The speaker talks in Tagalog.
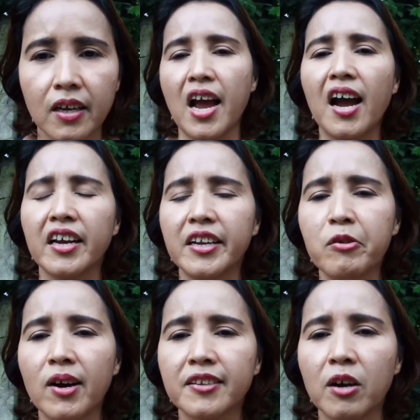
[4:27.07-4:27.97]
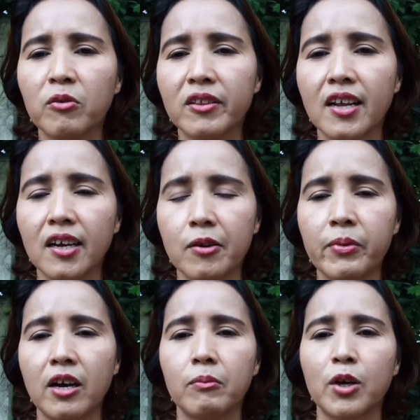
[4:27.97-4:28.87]
Ang iniwasan ko talaga
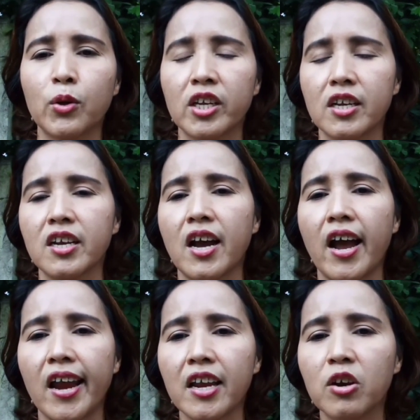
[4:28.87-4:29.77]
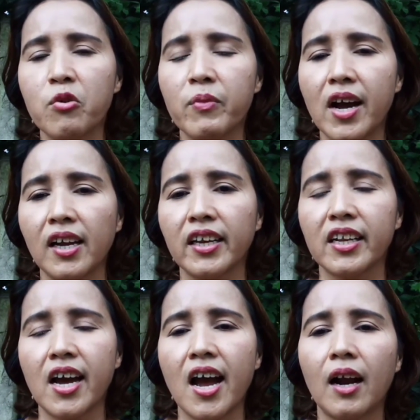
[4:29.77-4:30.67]
mga manshi ay
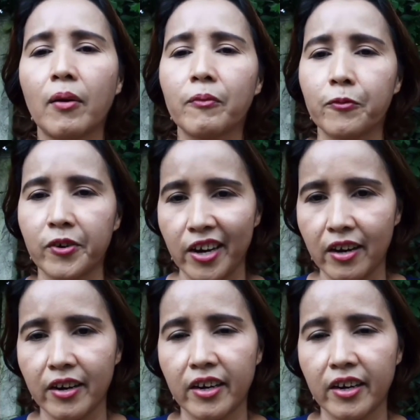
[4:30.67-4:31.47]
kumain ng pork,